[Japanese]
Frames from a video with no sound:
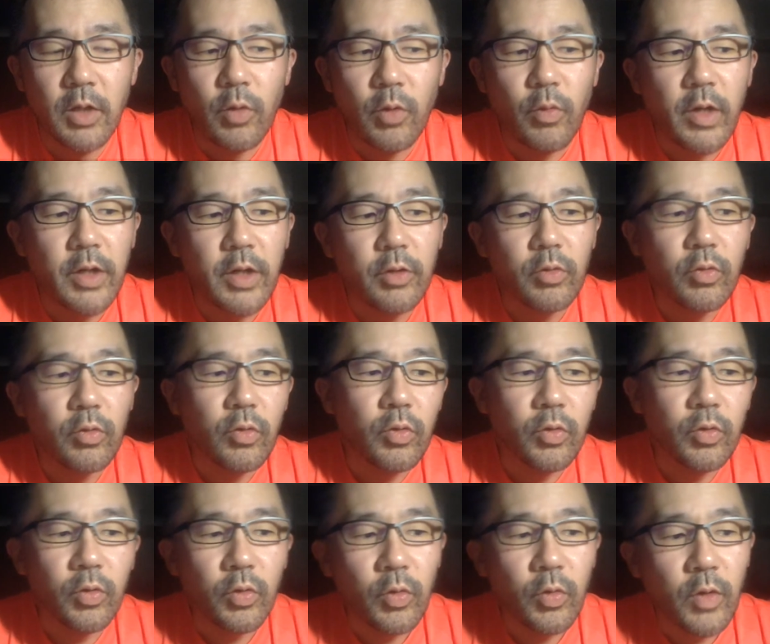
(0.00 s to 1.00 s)
割と
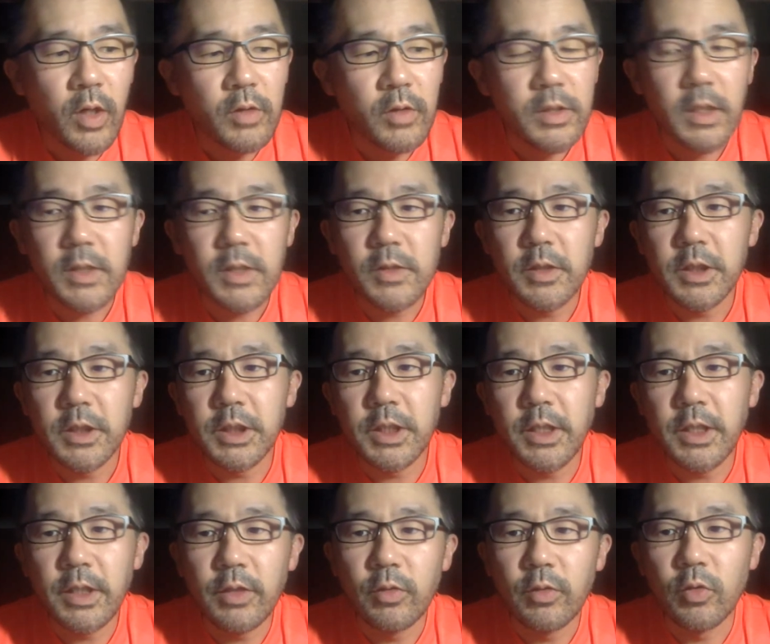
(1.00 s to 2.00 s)
この動画を撮影し
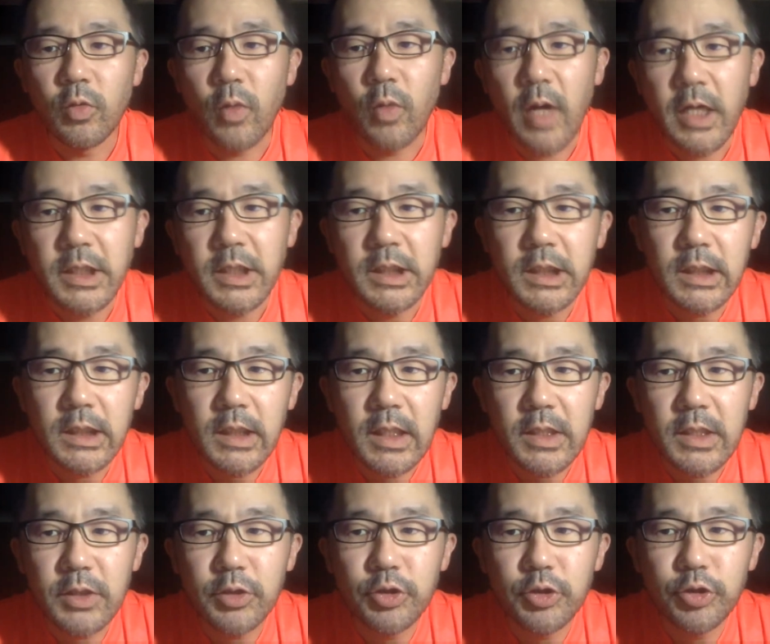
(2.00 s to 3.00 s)
ているのは7
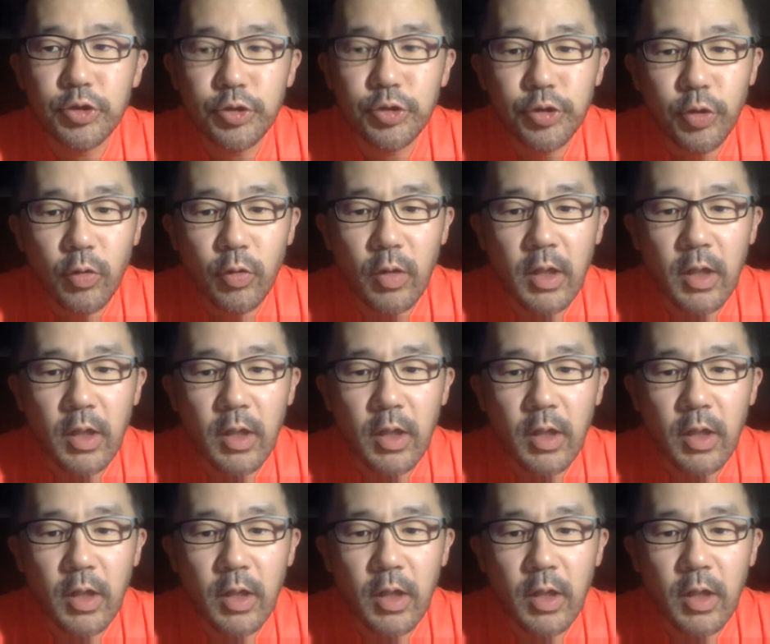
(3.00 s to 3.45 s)
月14